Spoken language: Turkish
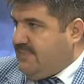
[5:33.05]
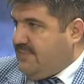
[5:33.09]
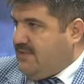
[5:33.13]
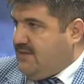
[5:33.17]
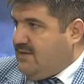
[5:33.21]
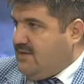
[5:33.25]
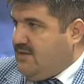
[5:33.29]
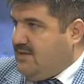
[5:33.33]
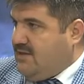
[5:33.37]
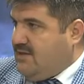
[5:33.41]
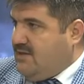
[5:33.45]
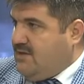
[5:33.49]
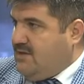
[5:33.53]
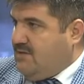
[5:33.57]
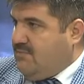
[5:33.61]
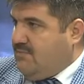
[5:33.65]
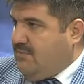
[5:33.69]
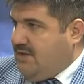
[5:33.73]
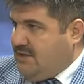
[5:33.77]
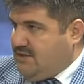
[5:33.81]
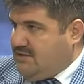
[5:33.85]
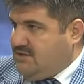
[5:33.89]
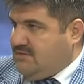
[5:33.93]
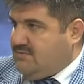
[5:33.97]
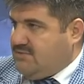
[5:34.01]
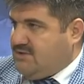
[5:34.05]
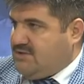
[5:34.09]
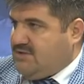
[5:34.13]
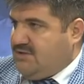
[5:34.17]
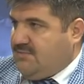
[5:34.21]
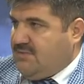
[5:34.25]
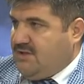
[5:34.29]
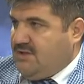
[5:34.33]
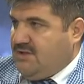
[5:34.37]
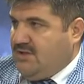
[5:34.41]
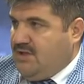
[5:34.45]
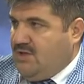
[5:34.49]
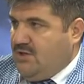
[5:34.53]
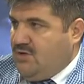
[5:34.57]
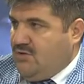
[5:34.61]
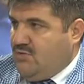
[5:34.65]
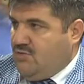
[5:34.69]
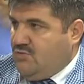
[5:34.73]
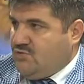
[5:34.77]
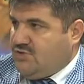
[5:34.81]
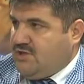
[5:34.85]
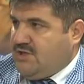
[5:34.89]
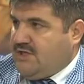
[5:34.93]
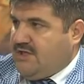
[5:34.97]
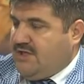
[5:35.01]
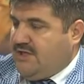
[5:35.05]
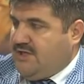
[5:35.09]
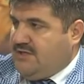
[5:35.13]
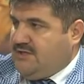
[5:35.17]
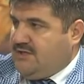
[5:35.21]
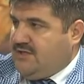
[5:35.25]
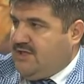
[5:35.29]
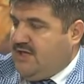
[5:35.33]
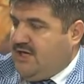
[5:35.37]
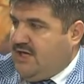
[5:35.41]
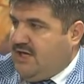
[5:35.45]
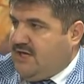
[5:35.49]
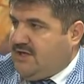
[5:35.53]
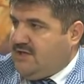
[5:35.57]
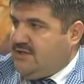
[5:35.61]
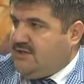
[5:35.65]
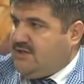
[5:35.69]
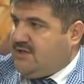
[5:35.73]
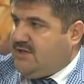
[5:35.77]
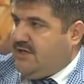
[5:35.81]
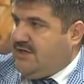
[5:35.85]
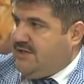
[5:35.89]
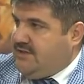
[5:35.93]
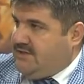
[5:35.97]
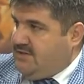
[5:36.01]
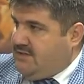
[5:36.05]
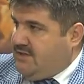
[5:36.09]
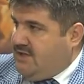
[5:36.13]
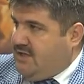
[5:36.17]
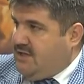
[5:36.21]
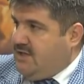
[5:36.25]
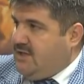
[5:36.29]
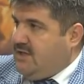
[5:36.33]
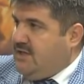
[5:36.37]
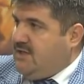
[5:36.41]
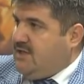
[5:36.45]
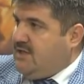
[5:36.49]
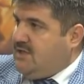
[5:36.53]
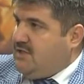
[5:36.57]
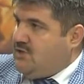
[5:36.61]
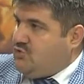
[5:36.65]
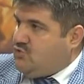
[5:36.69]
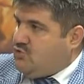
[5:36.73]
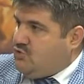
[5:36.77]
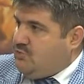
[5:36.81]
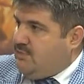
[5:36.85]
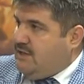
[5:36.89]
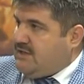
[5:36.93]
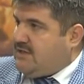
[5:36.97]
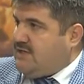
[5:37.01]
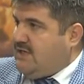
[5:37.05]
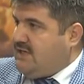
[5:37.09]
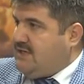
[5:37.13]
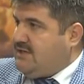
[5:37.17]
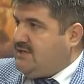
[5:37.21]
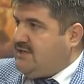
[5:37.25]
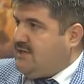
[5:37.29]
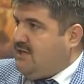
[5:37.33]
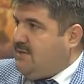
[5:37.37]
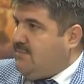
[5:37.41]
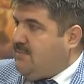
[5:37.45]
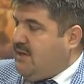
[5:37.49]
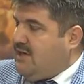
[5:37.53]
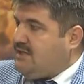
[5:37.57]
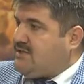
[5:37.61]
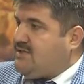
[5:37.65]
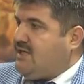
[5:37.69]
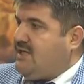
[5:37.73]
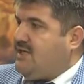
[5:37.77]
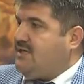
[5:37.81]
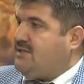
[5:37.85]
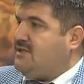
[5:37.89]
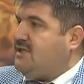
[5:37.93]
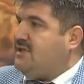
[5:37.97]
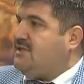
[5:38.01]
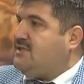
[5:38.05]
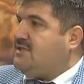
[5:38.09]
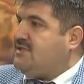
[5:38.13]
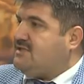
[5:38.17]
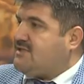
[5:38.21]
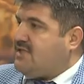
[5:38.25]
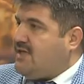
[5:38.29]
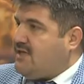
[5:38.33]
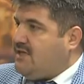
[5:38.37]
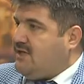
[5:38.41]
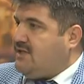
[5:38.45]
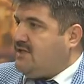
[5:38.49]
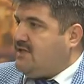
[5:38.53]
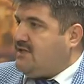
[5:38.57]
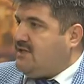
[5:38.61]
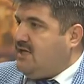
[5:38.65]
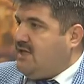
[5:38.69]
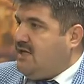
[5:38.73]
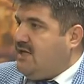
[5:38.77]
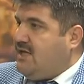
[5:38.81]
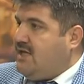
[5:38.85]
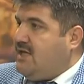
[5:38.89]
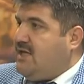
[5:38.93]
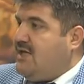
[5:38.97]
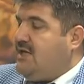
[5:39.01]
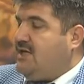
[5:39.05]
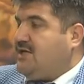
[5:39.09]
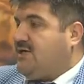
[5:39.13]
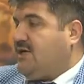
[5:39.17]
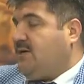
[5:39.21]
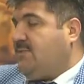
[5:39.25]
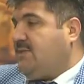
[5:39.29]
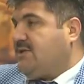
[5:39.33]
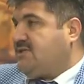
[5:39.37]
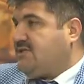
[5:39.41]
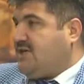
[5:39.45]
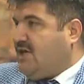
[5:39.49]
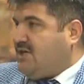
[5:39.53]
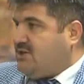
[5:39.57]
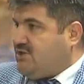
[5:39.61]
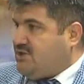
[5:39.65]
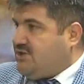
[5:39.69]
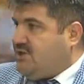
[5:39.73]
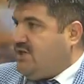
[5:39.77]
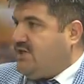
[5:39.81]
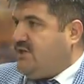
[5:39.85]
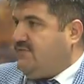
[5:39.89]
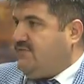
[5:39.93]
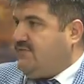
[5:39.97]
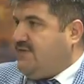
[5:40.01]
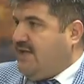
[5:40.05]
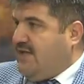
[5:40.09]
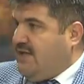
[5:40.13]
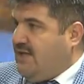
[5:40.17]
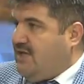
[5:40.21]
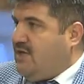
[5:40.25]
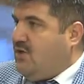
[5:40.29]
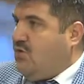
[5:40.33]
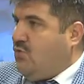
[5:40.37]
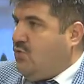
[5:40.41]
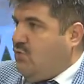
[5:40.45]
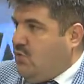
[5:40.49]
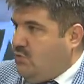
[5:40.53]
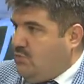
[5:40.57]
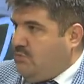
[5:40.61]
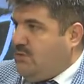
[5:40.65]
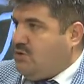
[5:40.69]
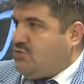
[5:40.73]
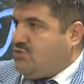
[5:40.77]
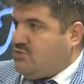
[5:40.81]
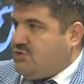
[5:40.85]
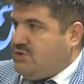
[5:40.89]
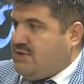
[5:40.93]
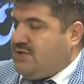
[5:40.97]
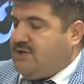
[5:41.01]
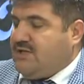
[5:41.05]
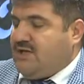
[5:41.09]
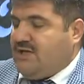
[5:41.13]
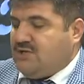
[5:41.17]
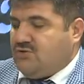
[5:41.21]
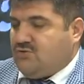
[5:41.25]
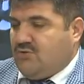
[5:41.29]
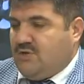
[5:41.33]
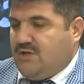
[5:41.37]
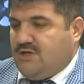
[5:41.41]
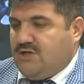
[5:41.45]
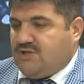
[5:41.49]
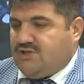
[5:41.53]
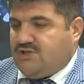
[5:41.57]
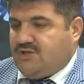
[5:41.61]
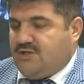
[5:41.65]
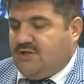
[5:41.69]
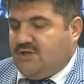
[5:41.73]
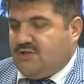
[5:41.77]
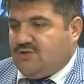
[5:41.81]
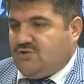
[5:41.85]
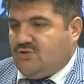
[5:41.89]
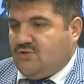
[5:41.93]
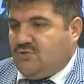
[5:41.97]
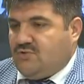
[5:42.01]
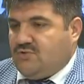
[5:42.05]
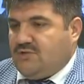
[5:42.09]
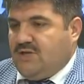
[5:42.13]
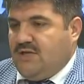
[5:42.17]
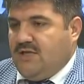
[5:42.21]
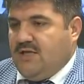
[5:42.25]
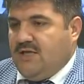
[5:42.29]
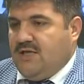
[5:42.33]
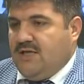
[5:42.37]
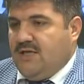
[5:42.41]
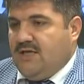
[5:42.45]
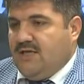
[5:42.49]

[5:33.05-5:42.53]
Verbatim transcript: Evet. Baktığımız zaman Ocak ayında, Aralık ayında, Şubat ayında, Mart ayında, Nisan ayında e, Ramazan-ı Şerif de sonra olmak üzere daha sonra evet. açıklanacak o da.